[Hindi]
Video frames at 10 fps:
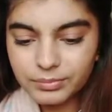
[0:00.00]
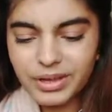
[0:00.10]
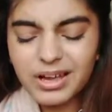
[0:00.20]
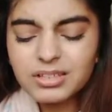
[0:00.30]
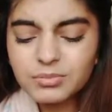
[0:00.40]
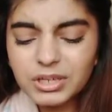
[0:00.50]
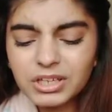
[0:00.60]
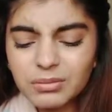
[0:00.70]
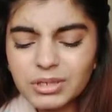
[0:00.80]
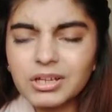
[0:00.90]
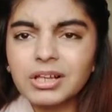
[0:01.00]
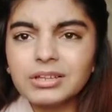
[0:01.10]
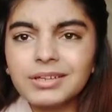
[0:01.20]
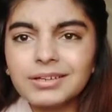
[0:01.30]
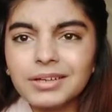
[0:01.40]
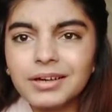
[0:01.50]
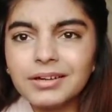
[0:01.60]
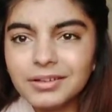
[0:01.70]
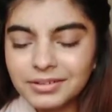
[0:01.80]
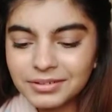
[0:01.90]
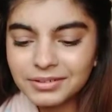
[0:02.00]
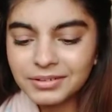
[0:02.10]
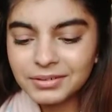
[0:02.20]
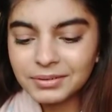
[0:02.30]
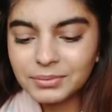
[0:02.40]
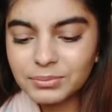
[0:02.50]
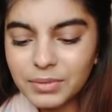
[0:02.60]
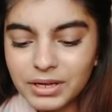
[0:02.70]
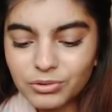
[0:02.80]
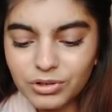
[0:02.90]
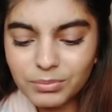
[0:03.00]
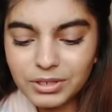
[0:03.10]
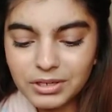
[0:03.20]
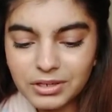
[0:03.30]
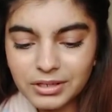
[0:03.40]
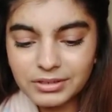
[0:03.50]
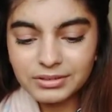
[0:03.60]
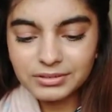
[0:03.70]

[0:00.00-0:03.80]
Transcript: प्याज मैगी में डालते हैं क्या मैंने तो कभी नहीं डाली